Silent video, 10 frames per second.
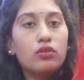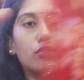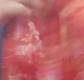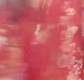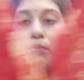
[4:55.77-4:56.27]

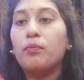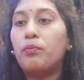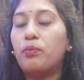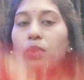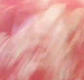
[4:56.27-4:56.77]
సో
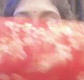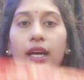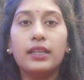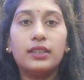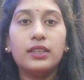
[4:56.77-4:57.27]
సింపుల్గా
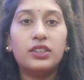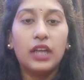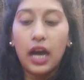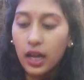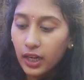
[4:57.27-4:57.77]
అయితే
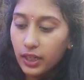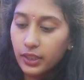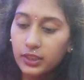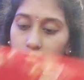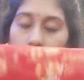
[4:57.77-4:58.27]
చాలా
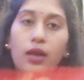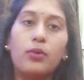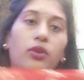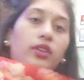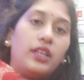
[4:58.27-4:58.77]
అంటే చాలా
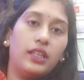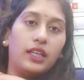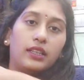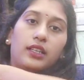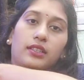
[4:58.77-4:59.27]
బాగుంది
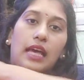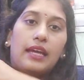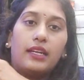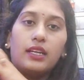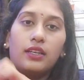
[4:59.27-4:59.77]
ఇదైతే
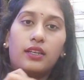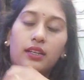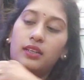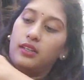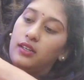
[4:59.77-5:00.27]
శారీ
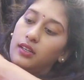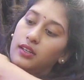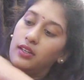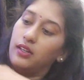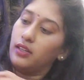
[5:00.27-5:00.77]

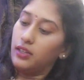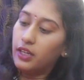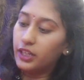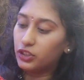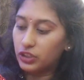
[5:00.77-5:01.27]

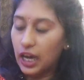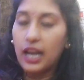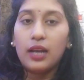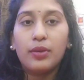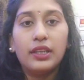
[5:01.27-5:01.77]
నాకు
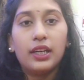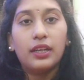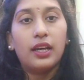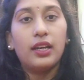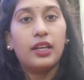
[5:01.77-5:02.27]
చాలామంది
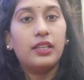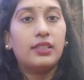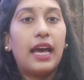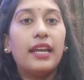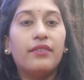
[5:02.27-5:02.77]
అన్నారు నేను
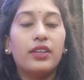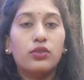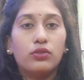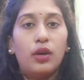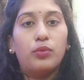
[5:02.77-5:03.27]
ఈ శారీ
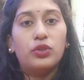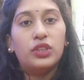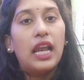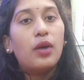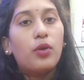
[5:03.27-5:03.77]
వేసుకున్నప్పుడు చాలా